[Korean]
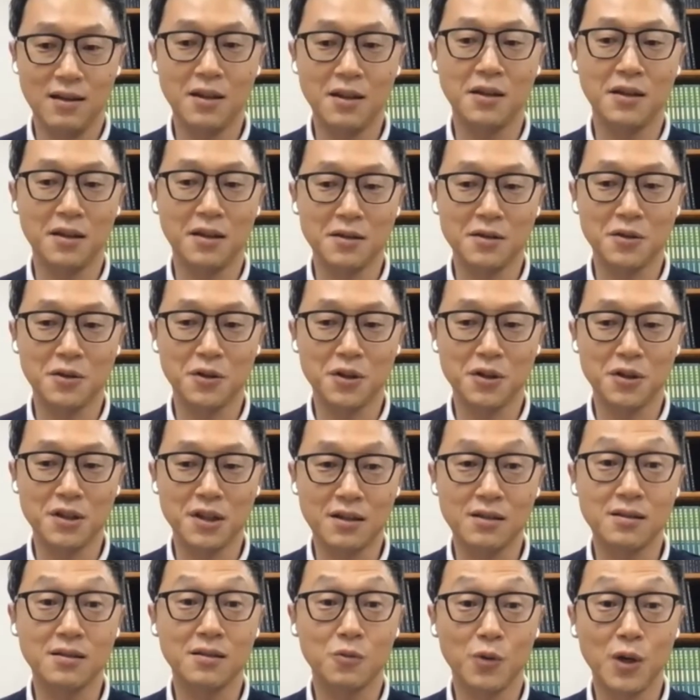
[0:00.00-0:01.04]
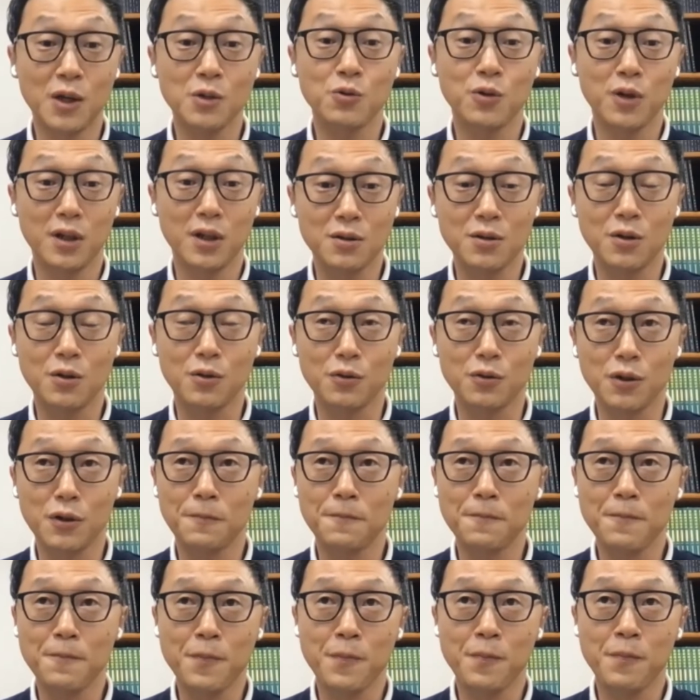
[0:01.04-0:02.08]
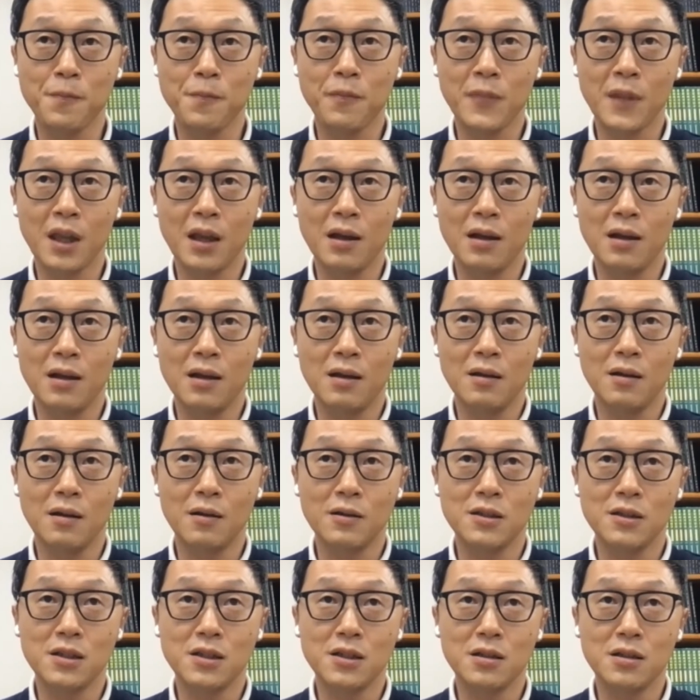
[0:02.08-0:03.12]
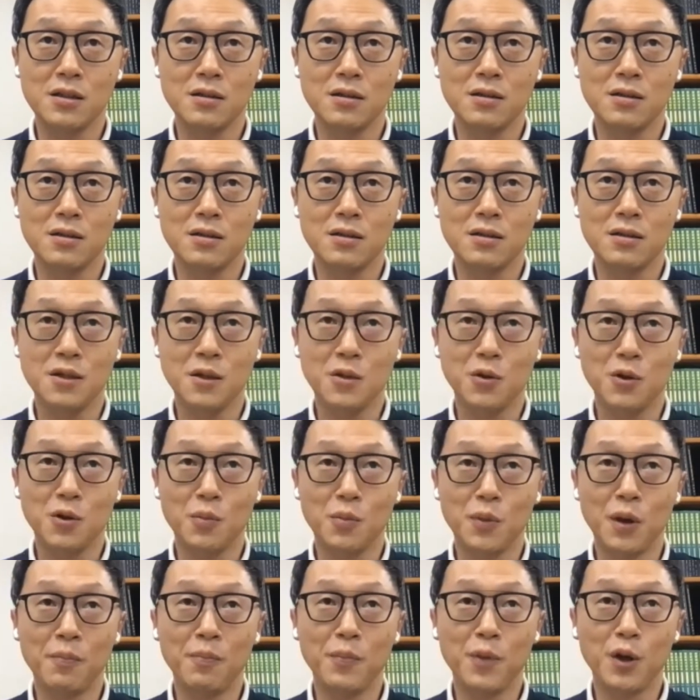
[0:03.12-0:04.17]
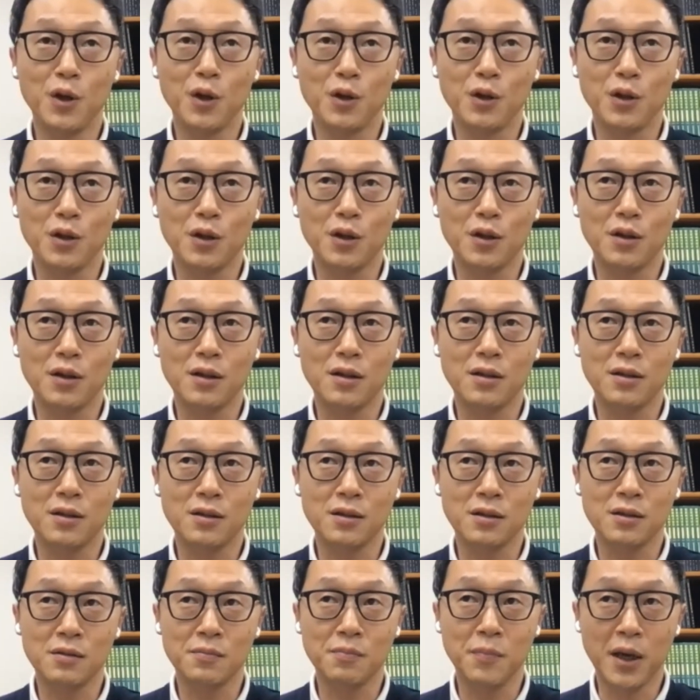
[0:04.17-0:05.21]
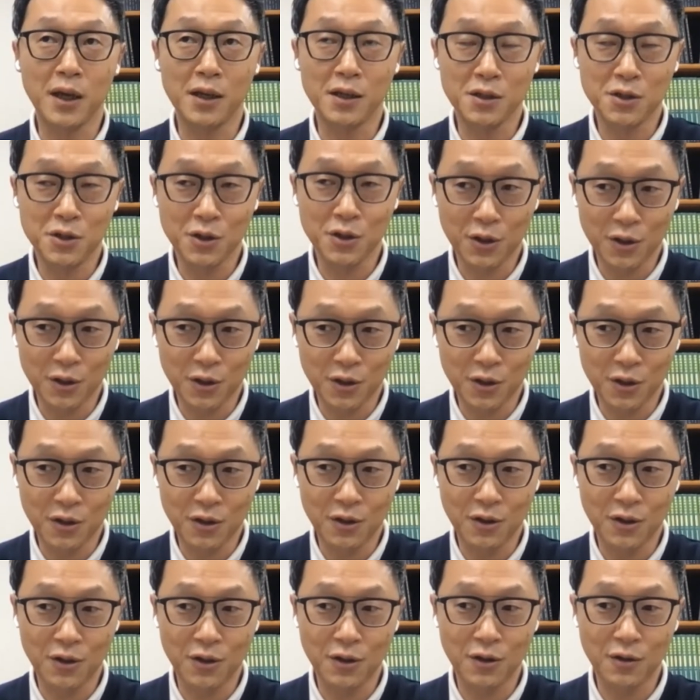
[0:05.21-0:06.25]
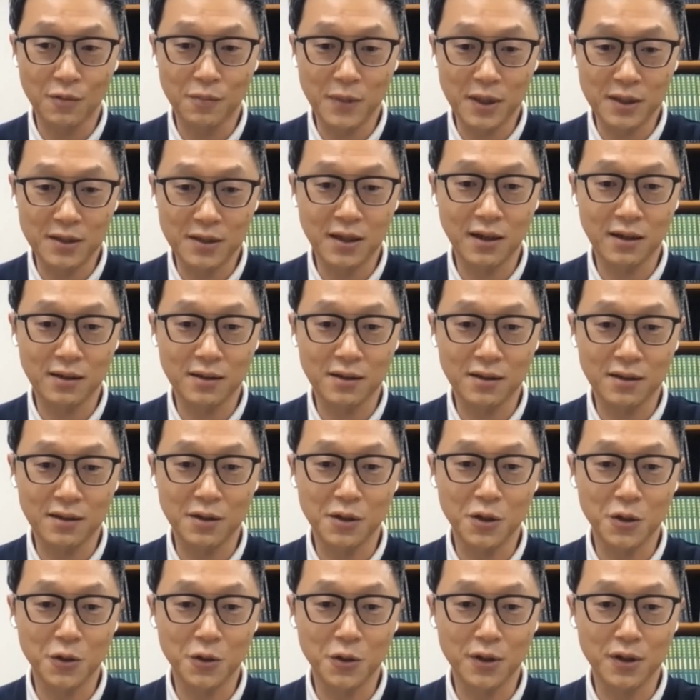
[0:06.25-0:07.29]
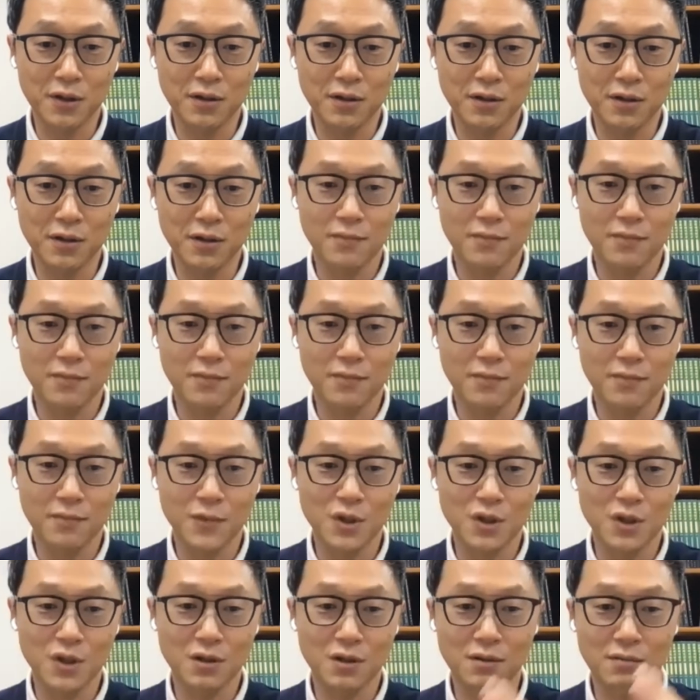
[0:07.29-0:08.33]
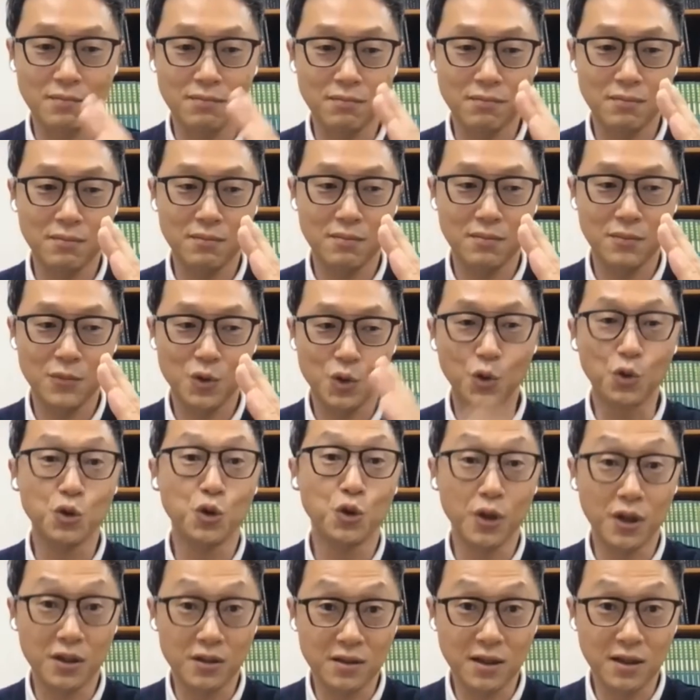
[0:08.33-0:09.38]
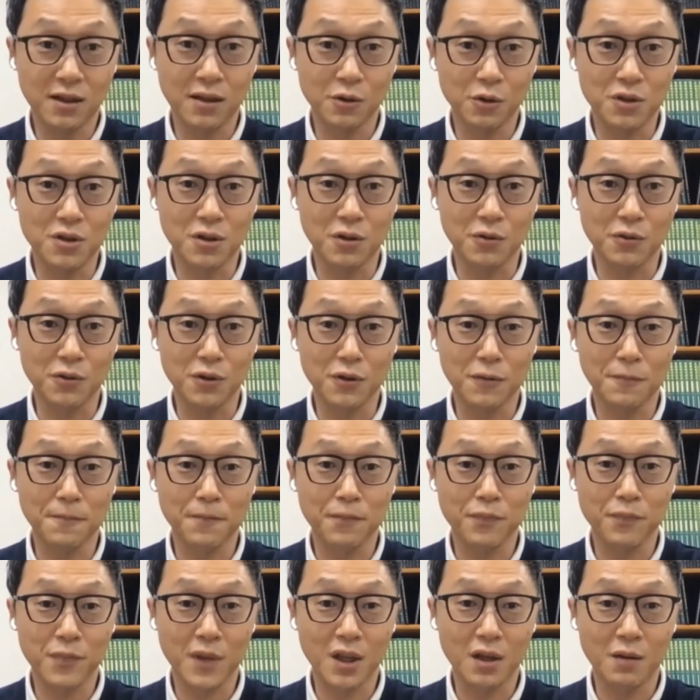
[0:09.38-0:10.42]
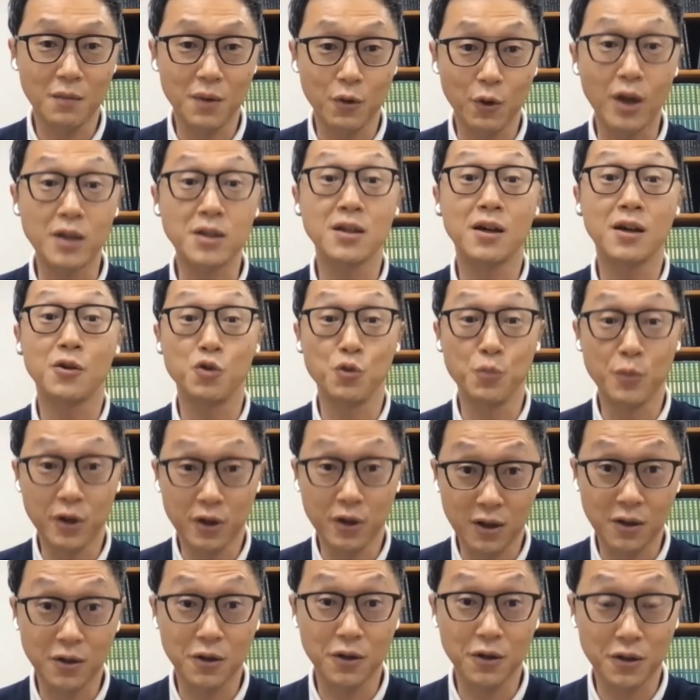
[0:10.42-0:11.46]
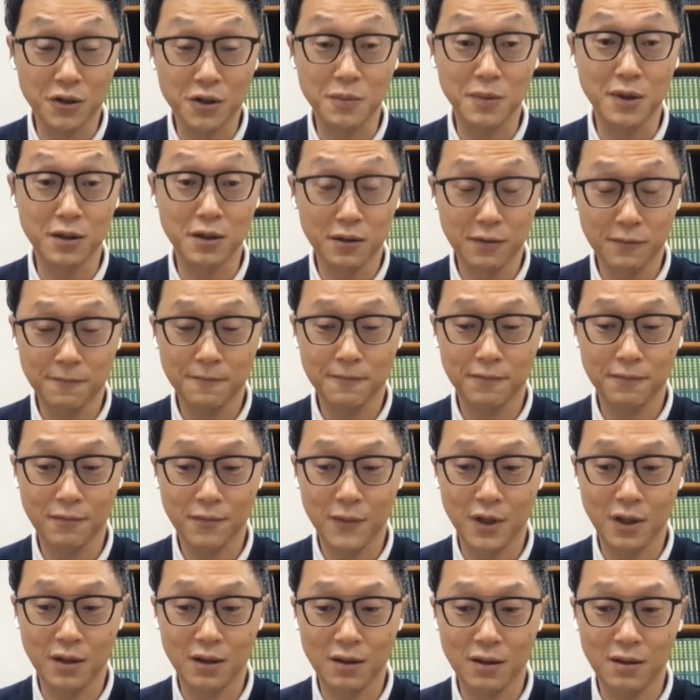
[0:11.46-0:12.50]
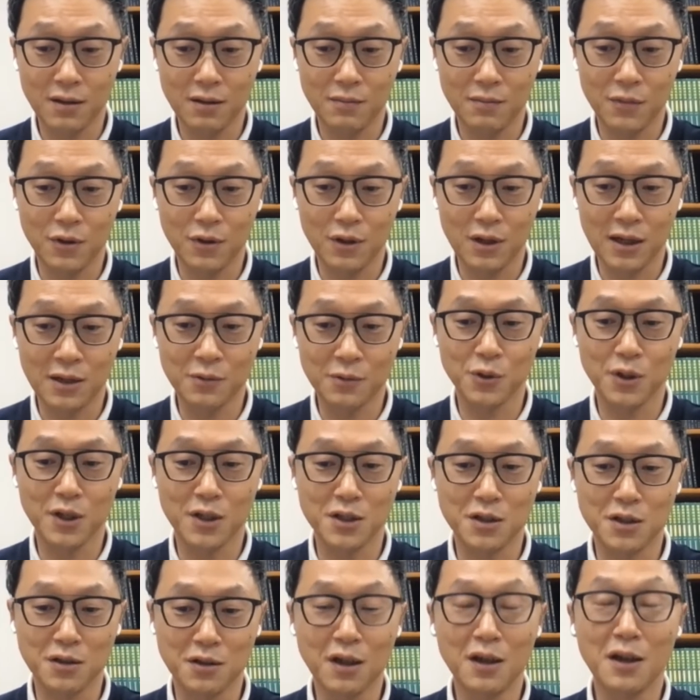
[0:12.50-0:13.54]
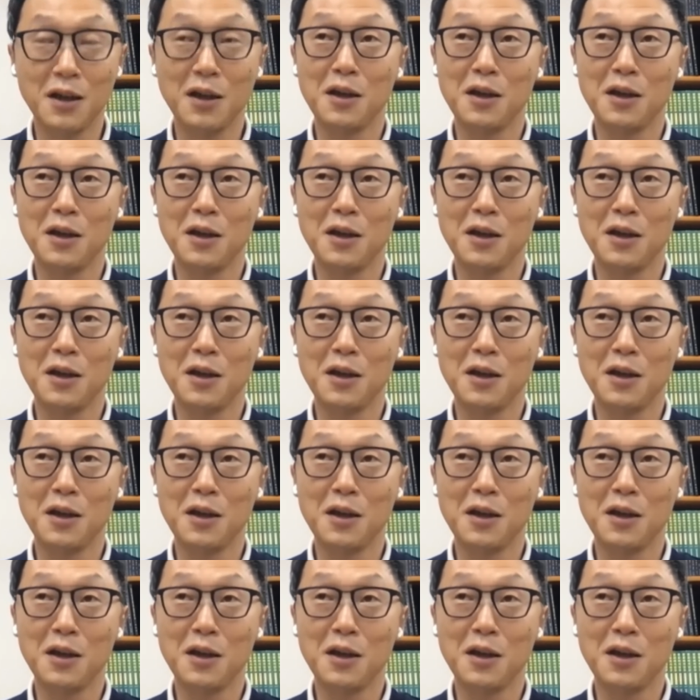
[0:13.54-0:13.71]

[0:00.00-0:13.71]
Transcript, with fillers: 대해서 이제 큰 화두가 있었고요. 실제로 몇몇 그 메이저 메세 같은 경우에는 이제 종료된 사례도 있었고요. 이미 굉장히 유명한 거였지만은 이제 뭐 알고 계시는